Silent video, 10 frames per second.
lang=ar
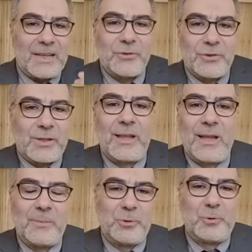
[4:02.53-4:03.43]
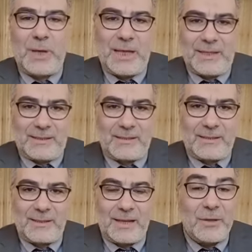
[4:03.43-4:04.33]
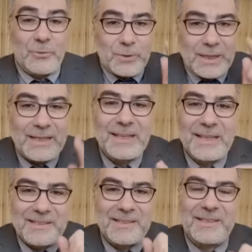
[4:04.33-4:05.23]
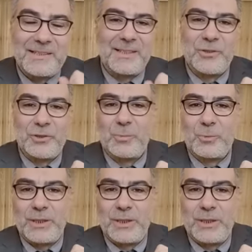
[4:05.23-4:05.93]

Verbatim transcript: أشقى بدعائك أظن أنك ستستجيب